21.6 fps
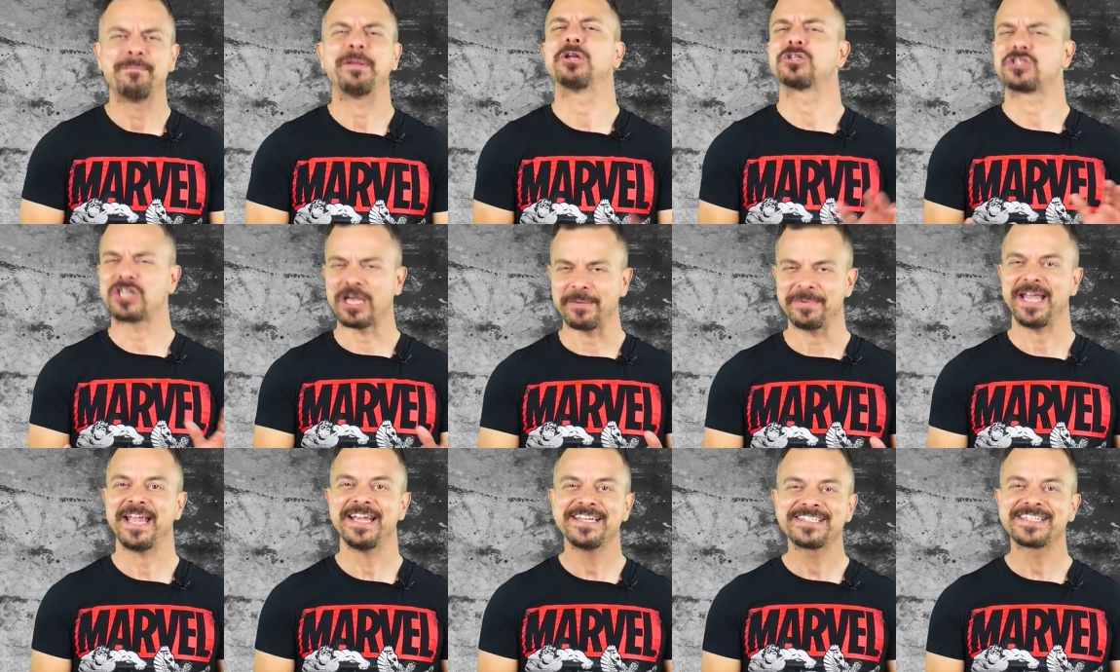Pero
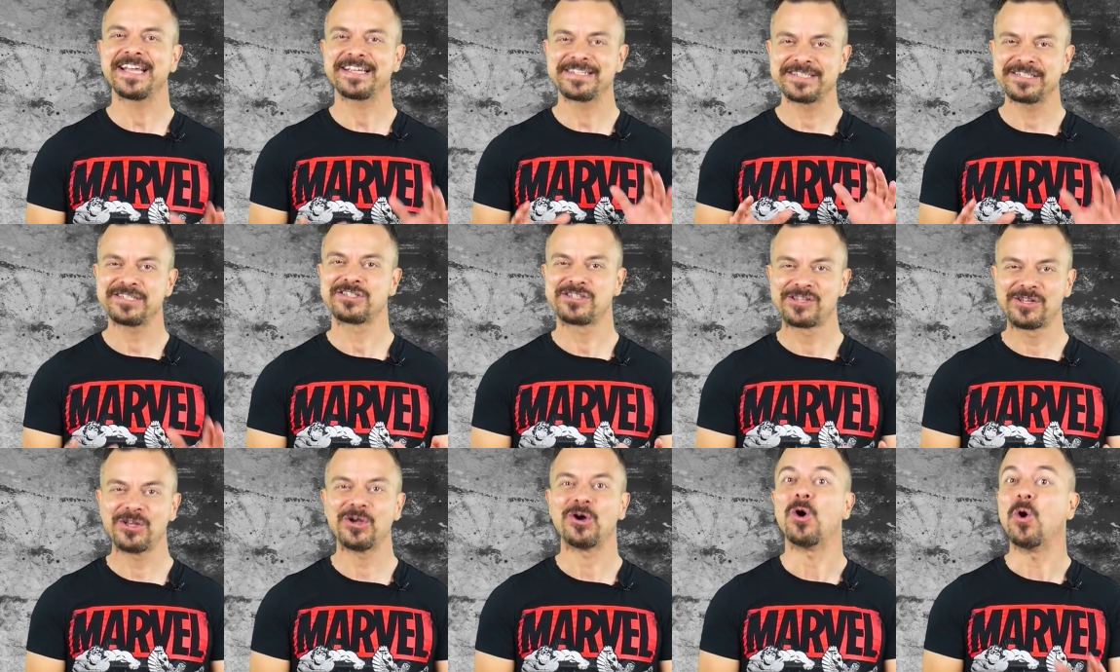¿sabíais que
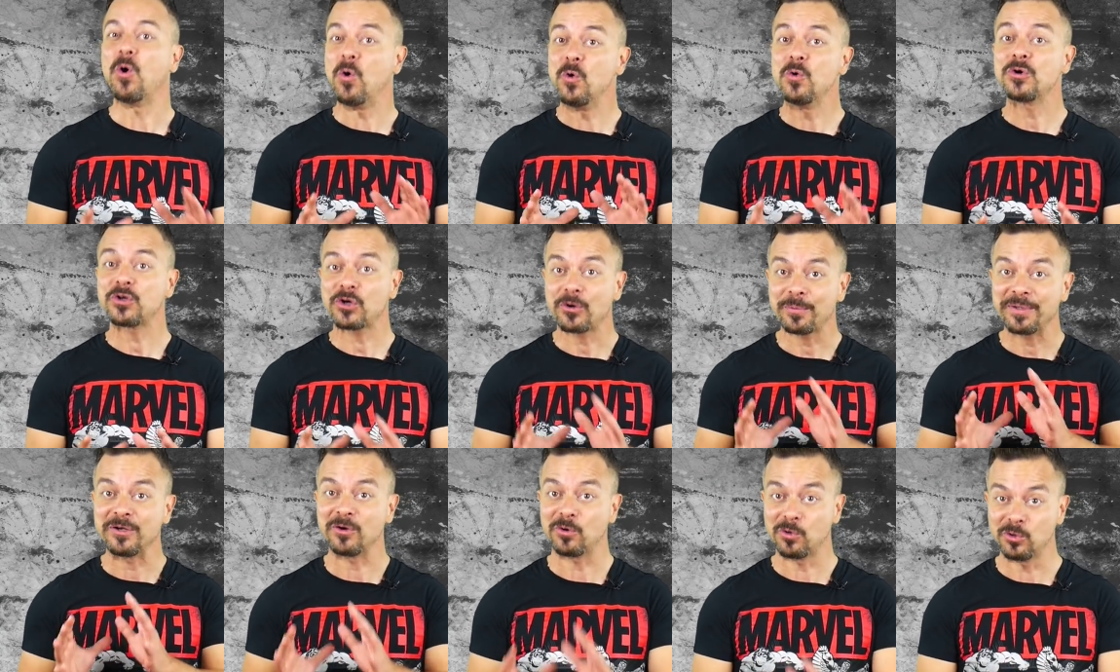existió un
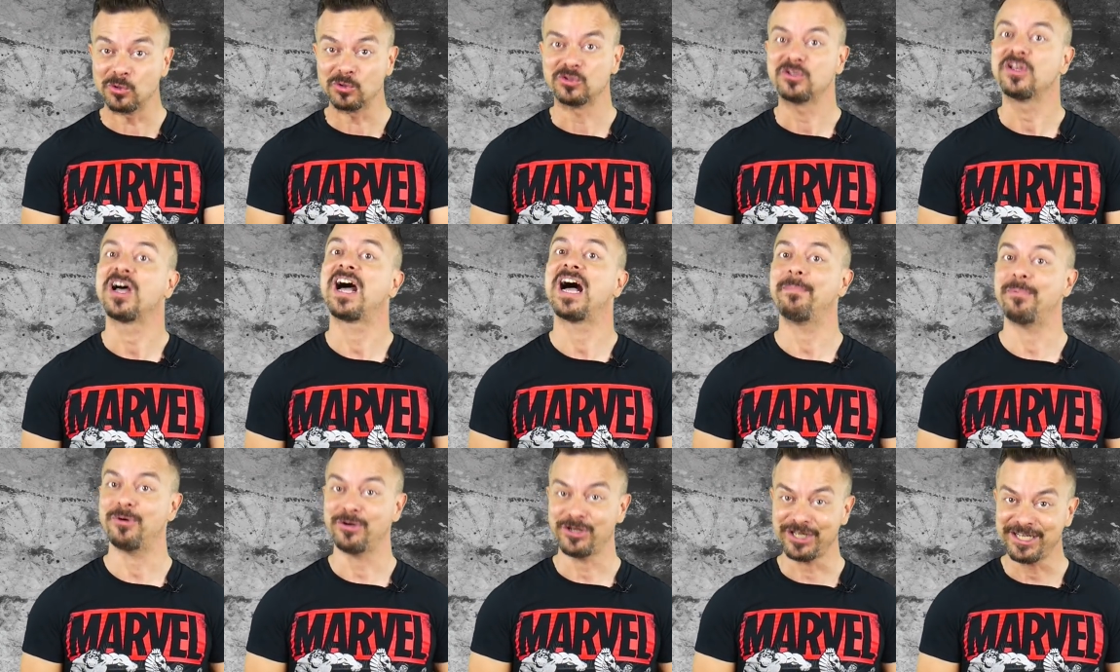Robin Hood
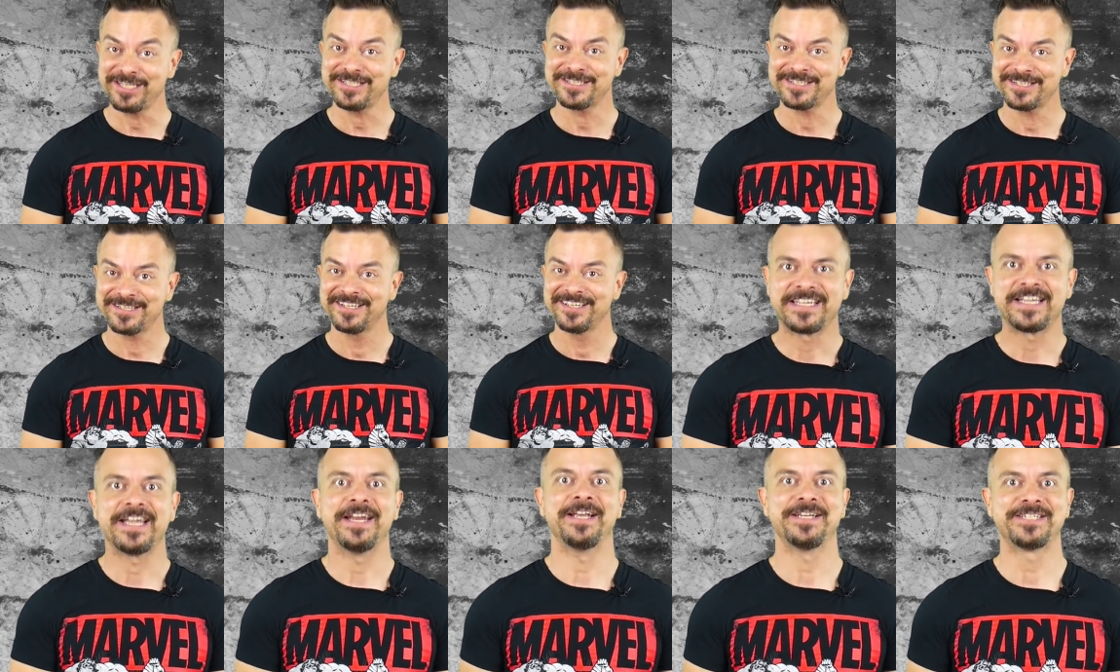japonés?
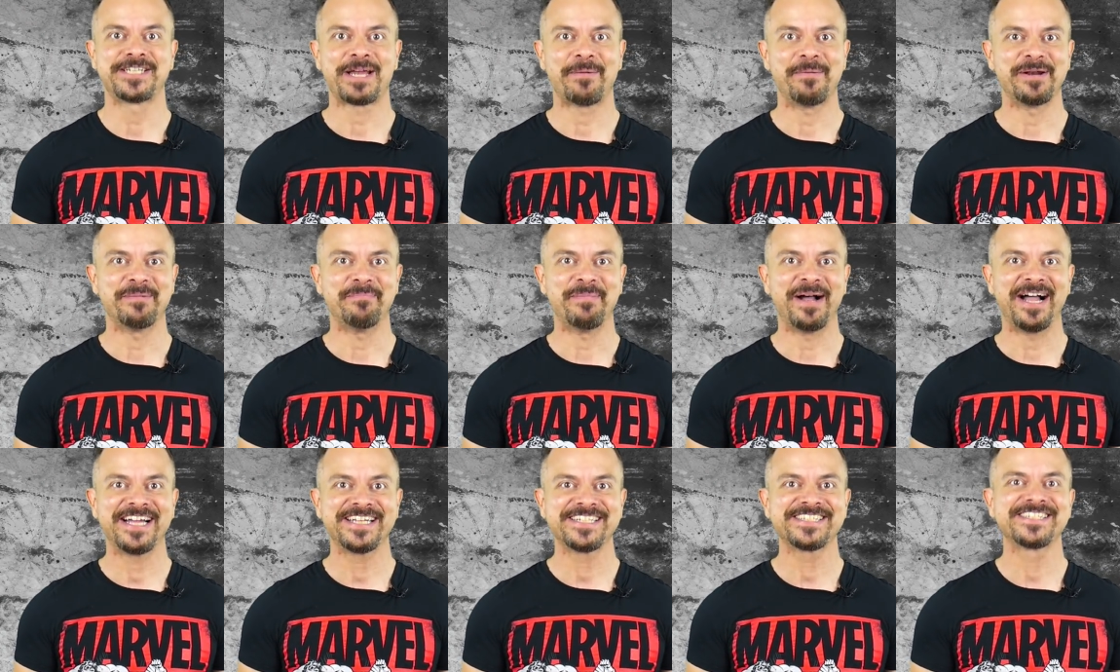¿Queréis saber
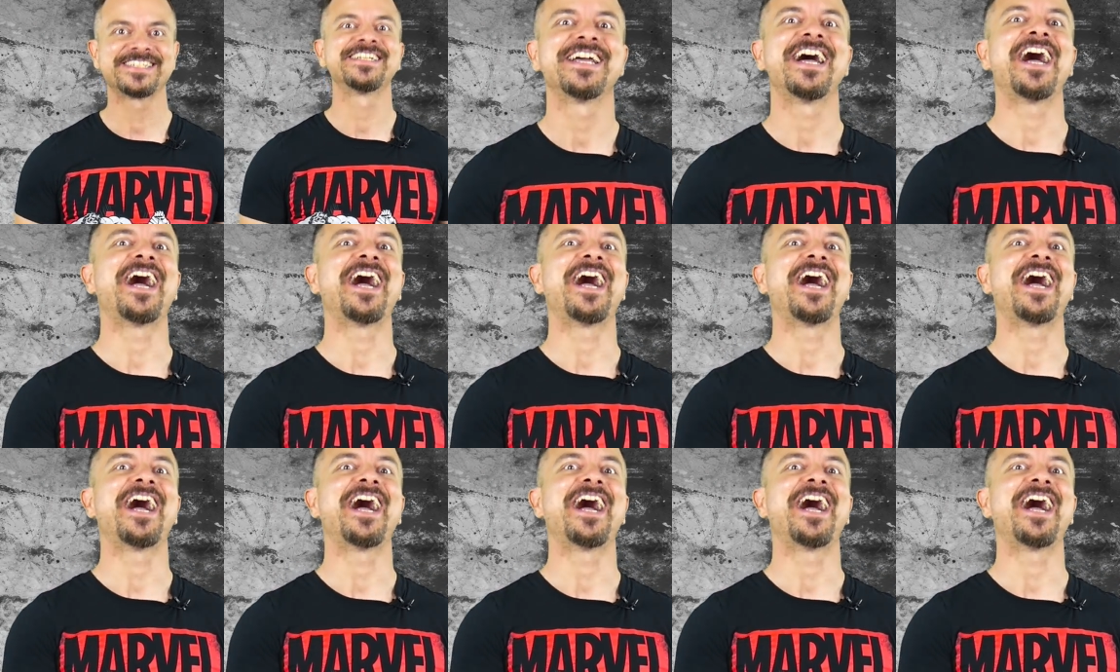más?